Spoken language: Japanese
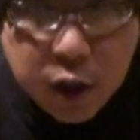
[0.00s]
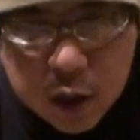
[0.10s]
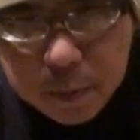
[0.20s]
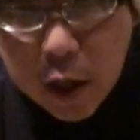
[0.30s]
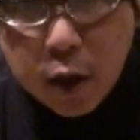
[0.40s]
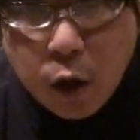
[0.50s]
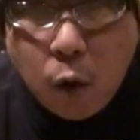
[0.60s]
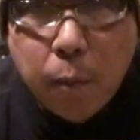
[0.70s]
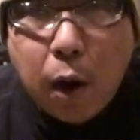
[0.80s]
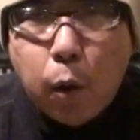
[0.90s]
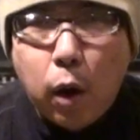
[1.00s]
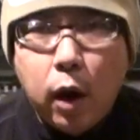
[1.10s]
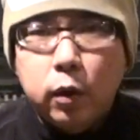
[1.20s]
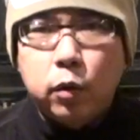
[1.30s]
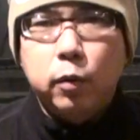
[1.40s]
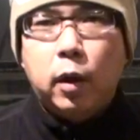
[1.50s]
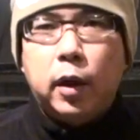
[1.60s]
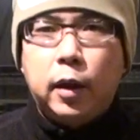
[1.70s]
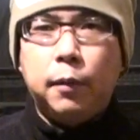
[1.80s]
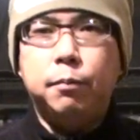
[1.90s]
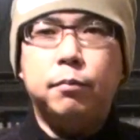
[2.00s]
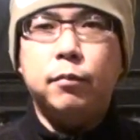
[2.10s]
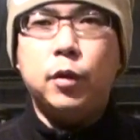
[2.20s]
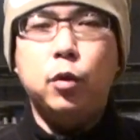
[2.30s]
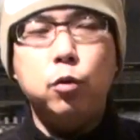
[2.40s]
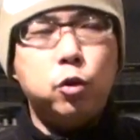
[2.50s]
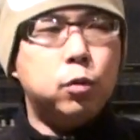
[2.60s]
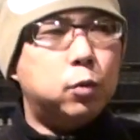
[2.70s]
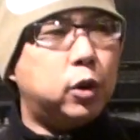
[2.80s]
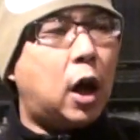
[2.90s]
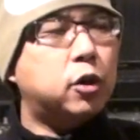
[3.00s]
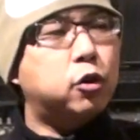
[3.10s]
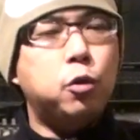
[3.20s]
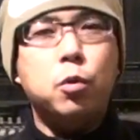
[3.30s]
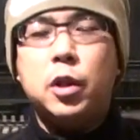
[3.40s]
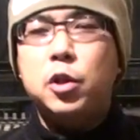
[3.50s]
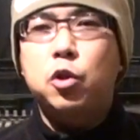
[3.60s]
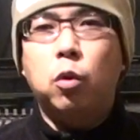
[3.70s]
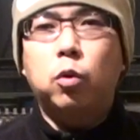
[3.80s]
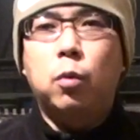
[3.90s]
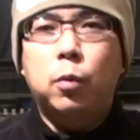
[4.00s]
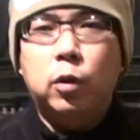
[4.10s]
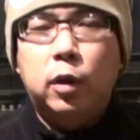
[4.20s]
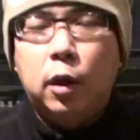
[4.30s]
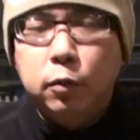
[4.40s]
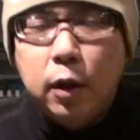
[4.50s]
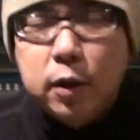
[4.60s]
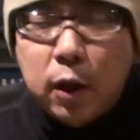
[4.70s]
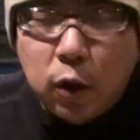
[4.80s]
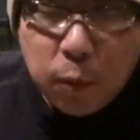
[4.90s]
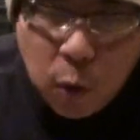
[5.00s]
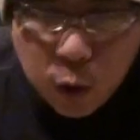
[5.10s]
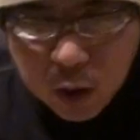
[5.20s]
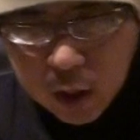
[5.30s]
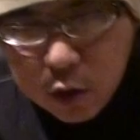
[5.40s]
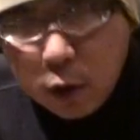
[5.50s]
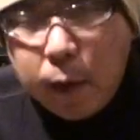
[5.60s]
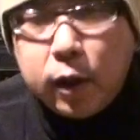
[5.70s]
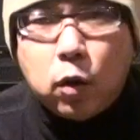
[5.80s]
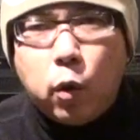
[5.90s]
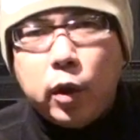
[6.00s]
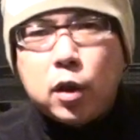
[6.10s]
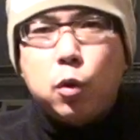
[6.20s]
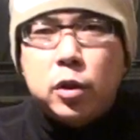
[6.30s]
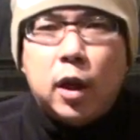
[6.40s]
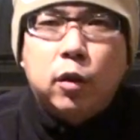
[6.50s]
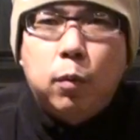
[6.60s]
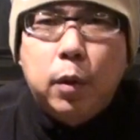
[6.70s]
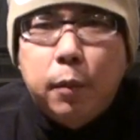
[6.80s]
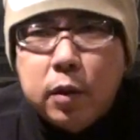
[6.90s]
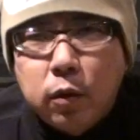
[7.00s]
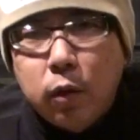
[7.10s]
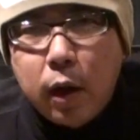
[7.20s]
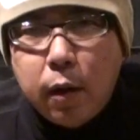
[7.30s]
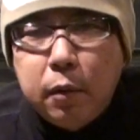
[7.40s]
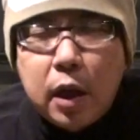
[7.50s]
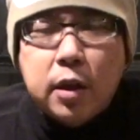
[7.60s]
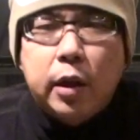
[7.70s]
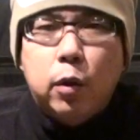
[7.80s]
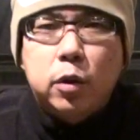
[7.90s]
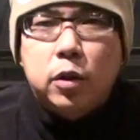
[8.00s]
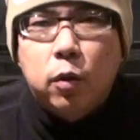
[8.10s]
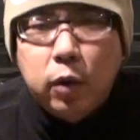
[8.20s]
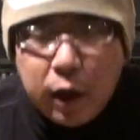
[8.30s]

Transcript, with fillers: です。皆さんこんばんは。というわけで、YouTube に初挑戦しようと思ってるんですけども、その前に声出しをしたいと思いますので、皆さんよろしくお願